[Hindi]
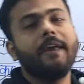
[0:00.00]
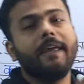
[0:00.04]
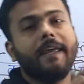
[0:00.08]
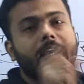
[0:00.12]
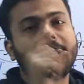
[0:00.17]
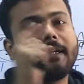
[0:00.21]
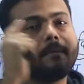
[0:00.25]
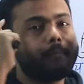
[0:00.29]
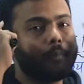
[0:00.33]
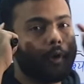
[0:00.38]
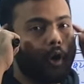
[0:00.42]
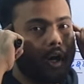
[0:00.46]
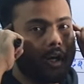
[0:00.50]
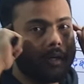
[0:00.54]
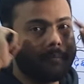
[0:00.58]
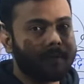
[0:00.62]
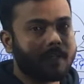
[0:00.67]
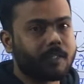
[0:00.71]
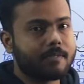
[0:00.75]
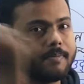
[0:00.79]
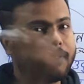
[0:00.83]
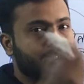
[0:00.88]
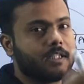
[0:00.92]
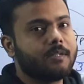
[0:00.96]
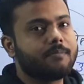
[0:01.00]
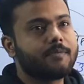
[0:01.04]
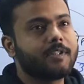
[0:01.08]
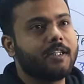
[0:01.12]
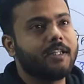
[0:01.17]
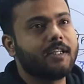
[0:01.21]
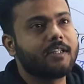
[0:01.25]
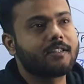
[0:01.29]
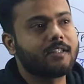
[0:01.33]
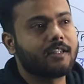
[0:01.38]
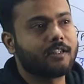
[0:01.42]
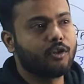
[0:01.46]
एक ब्रॉड परस्पेक्टिव से
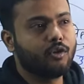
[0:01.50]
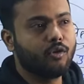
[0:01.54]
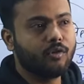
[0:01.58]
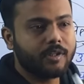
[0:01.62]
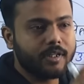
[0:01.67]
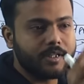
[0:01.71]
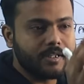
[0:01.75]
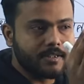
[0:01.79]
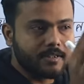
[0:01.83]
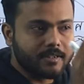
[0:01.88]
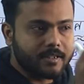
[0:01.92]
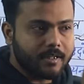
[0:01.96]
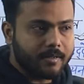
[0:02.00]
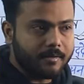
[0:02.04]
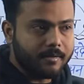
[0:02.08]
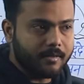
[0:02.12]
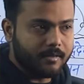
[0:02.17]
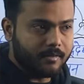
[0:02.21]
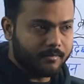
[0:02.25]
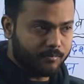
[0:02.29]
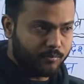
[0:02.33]
देख सकते हो कि इसके